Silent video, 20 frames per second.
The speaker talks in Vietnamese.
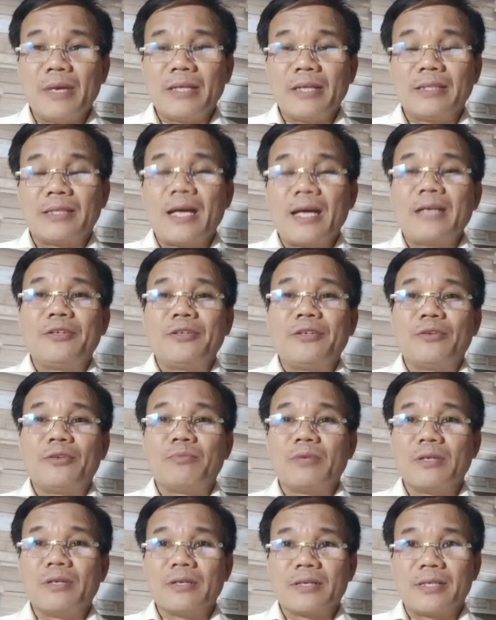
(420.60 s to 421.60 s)
tác
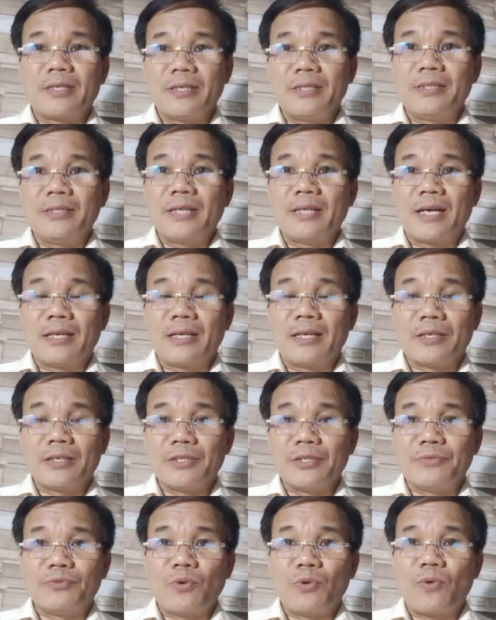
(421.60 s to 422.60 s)
dụng ngược khi anh là
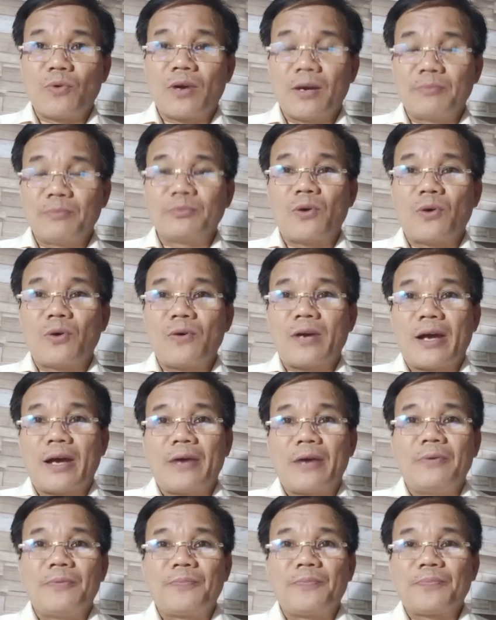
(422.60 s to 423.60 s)
người vu khống tố
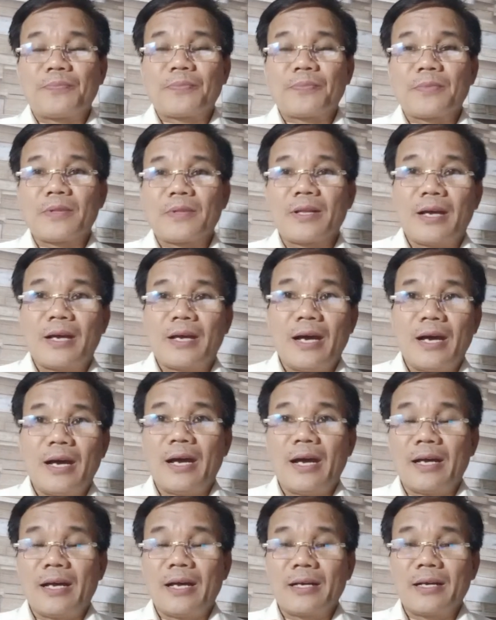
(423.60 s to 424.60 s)
cáo.
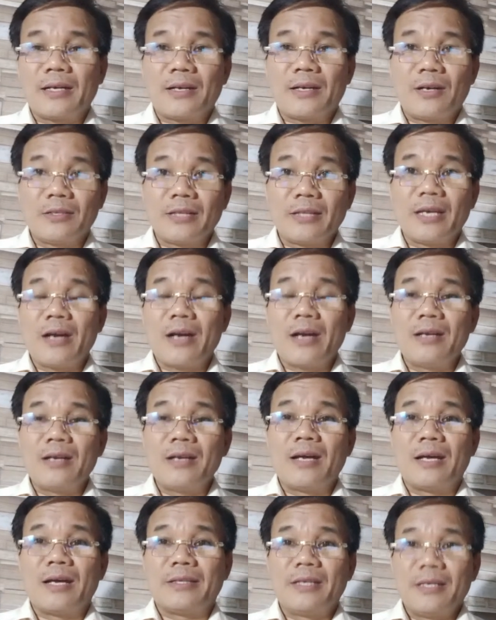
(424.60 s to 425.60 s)
À, có thể đó
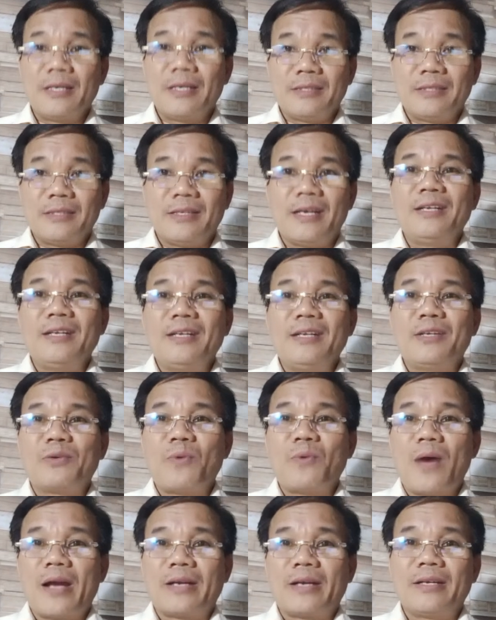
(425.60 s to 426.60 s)
là dễ liên
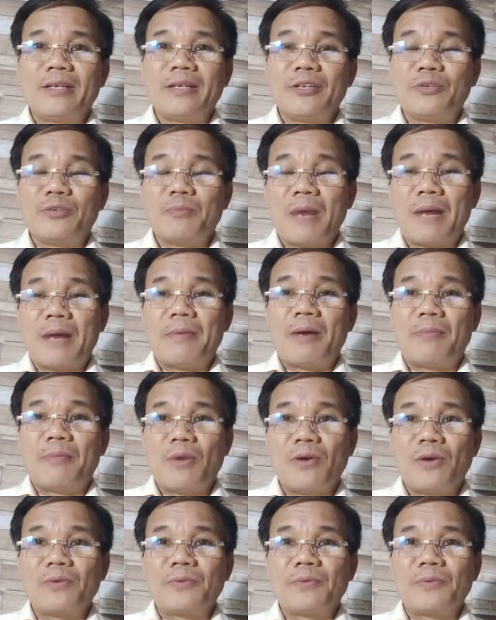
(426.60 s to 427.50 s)
quan đến điều ba ba mốt.